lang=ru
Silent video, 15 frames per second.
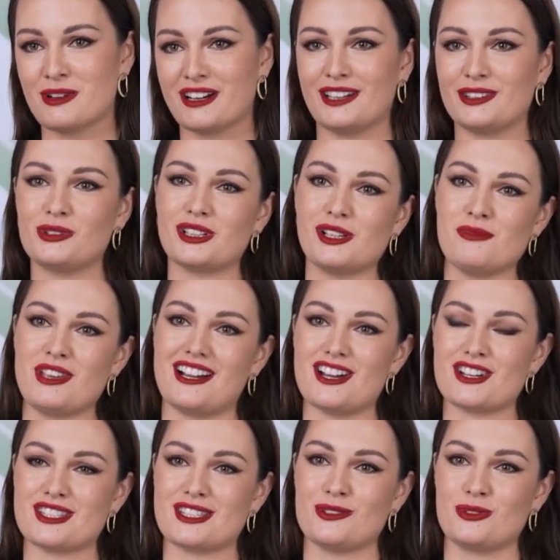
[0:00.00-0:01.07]
про которое, мне
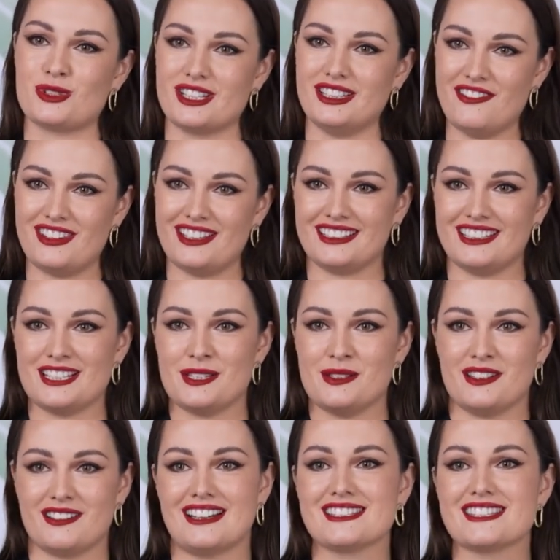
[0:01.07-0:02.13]
кажется, уже, наверное, с
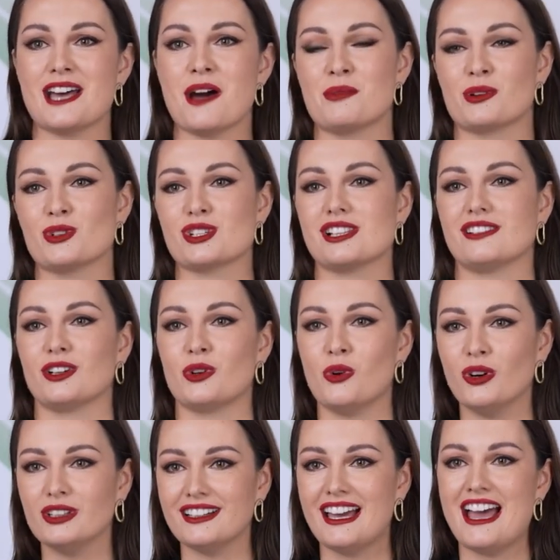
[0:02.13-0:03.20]
конца прошлого
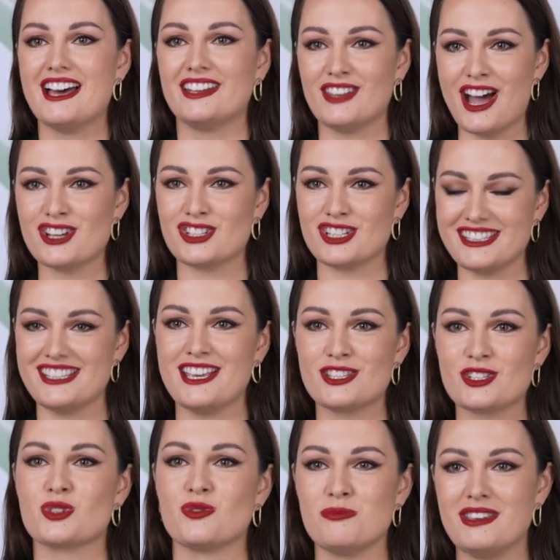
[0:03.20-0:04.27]
года наша сеть
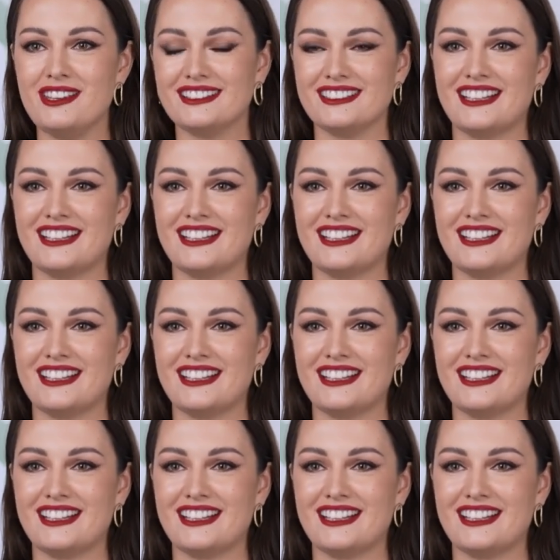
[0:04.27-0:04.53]
шумит,